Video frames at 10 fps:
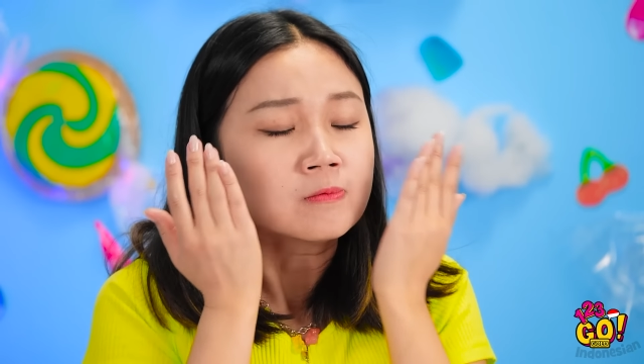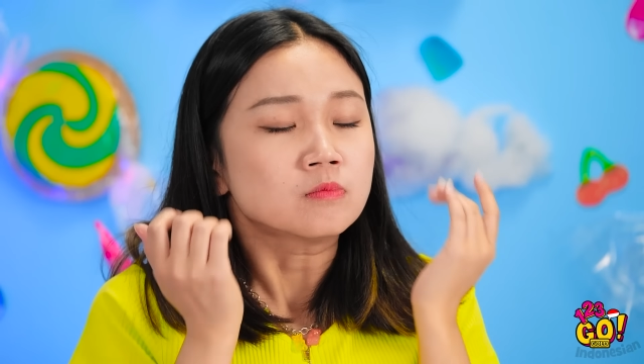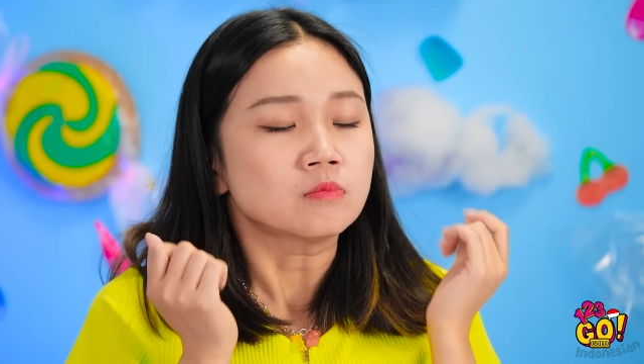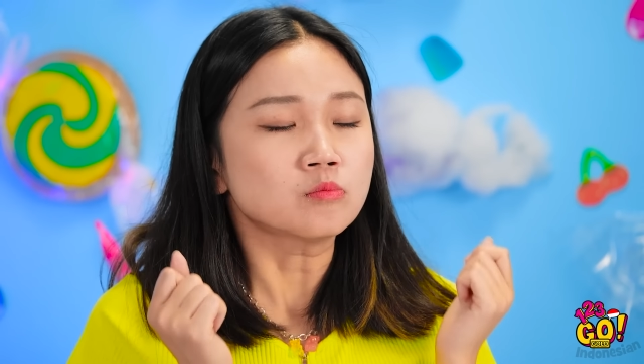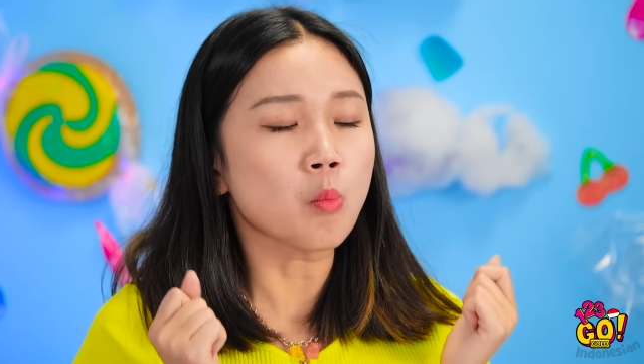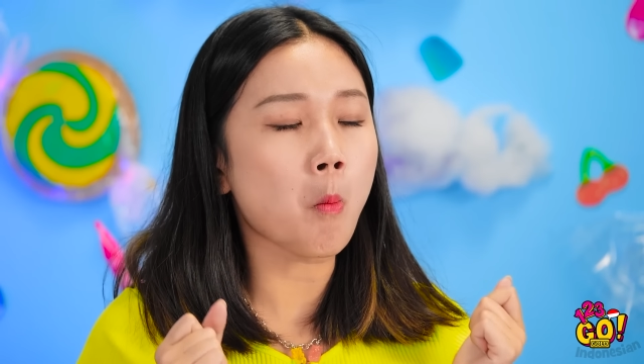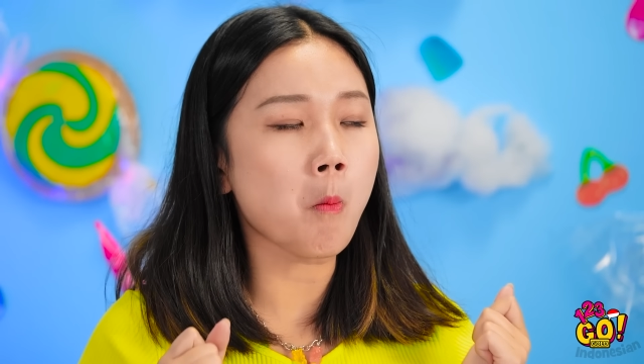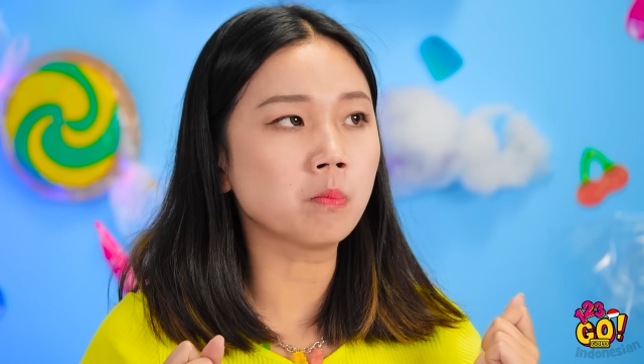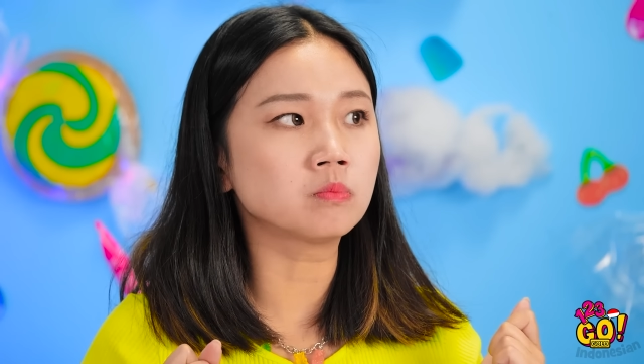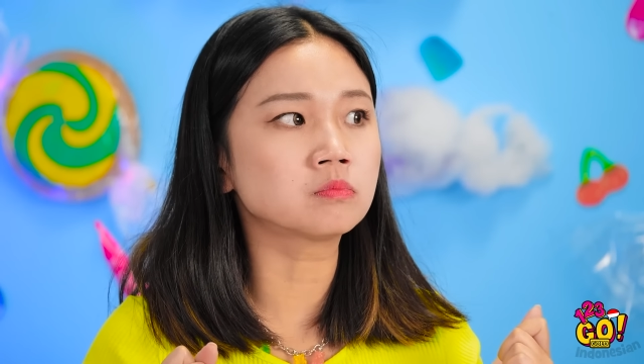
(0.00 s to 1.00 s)
keselak
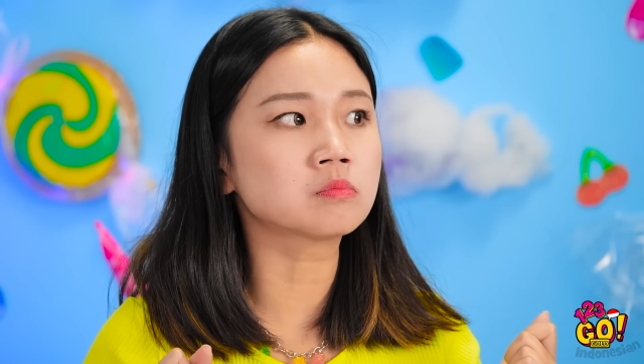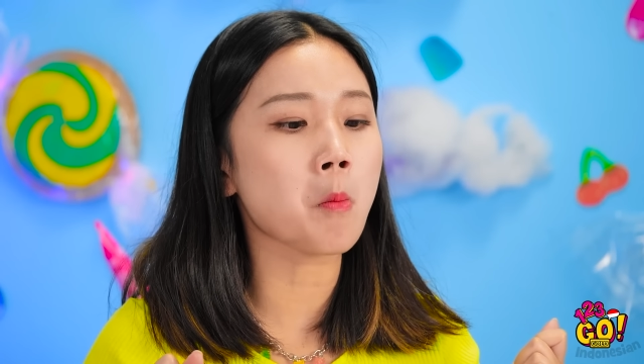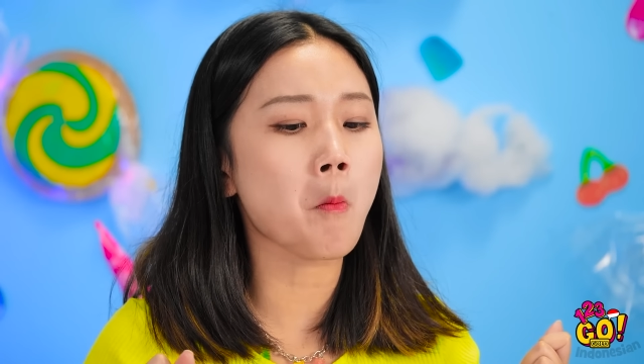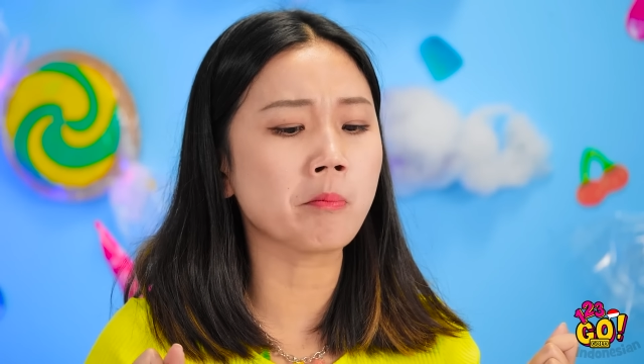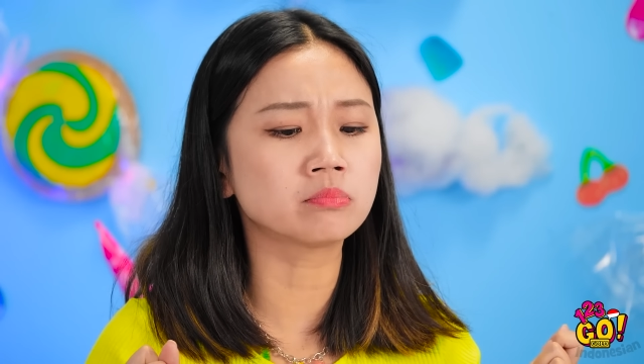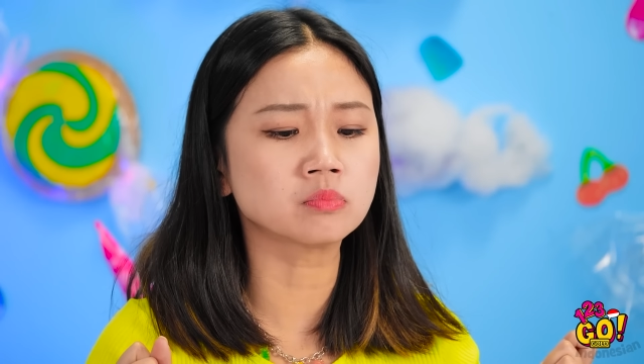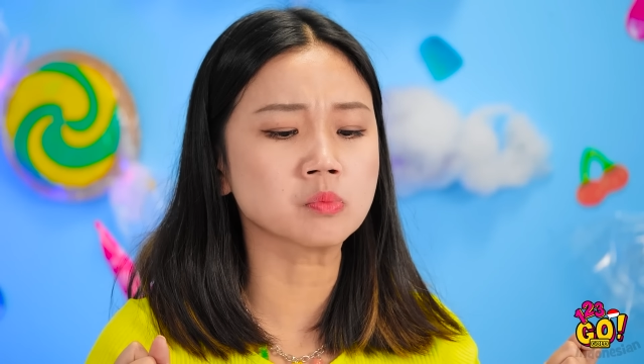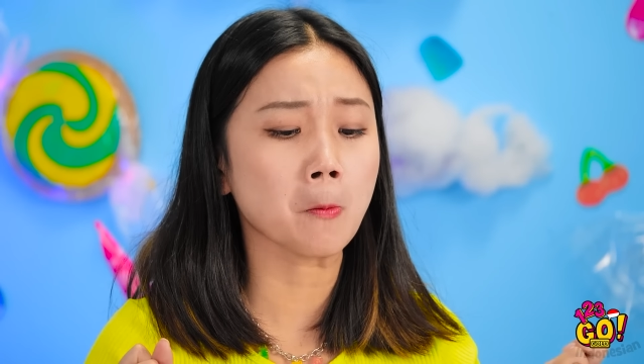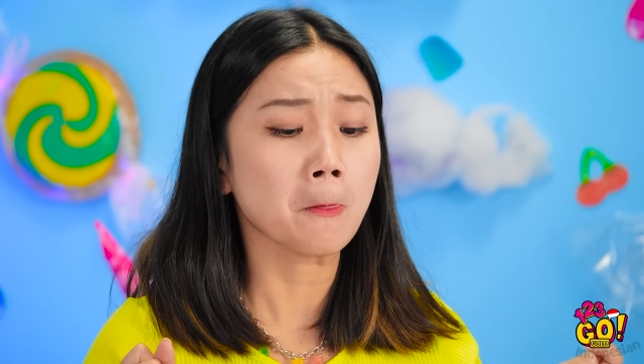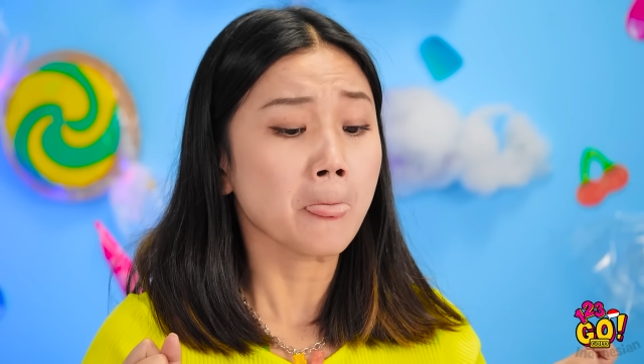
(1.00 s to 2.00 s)
loh. Ini
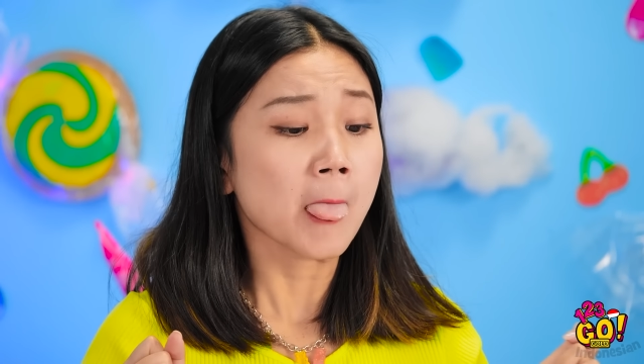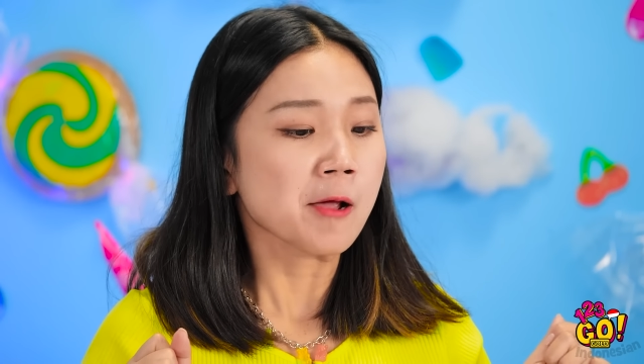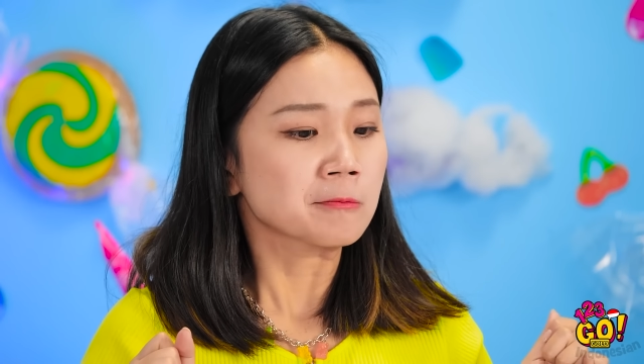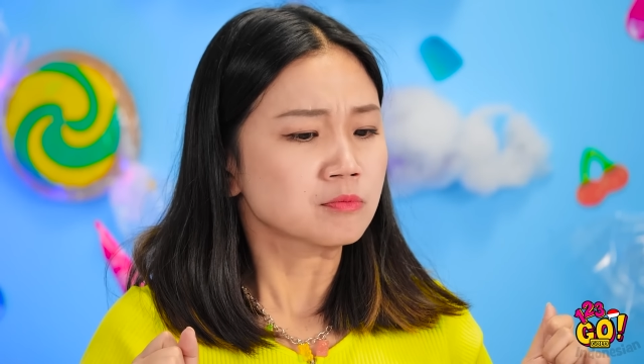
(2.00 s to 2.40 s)
hotdog terenak